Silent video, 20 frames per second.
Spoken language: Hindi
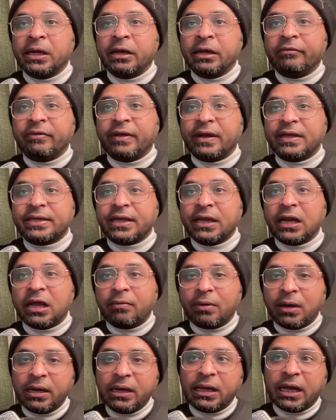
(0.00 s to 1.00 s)
फिर इसके
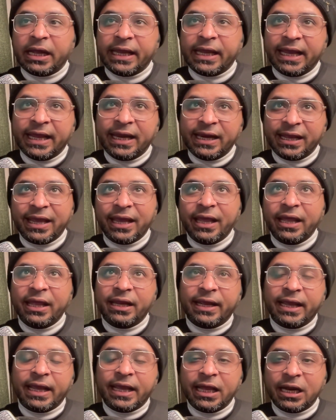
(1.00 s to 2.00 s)
अलावा इनके
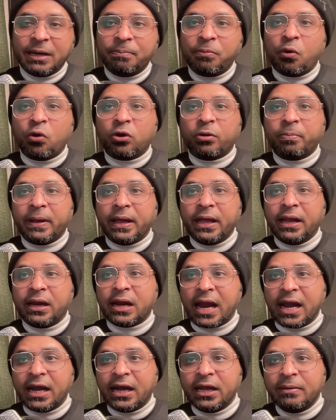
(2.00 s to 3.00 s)
एयरपोर्ट पे
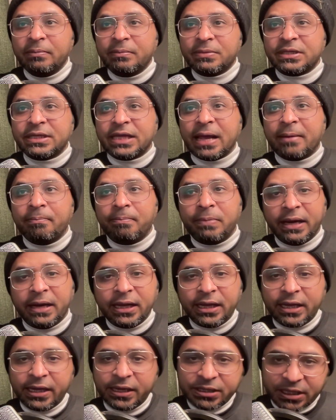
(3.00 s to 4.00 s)
रैंडम
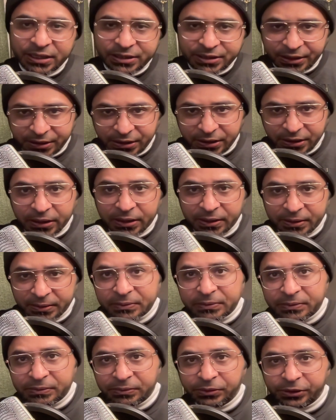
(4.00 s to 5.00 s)
सैम्पलिंग की जा सकती है
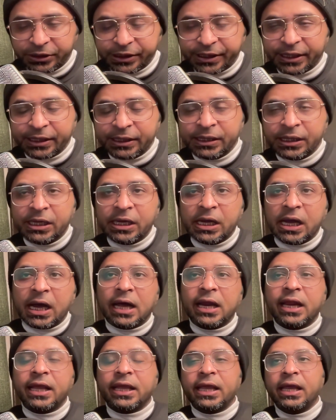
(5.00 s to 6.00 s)
ठीक है
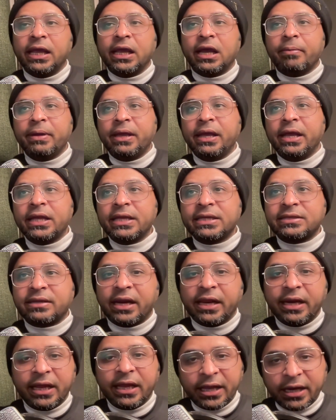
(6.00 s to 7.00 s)
हालांकि अभी ये
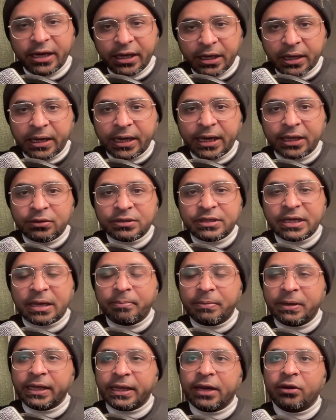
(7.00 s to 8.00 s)
स्क्रीनिंग ही नहीं करेंगे तो
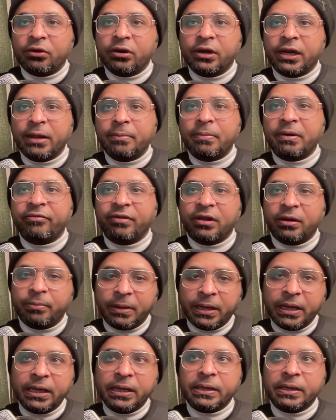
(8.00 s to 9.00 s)
सैंपल क्या लेना है बट फिर भी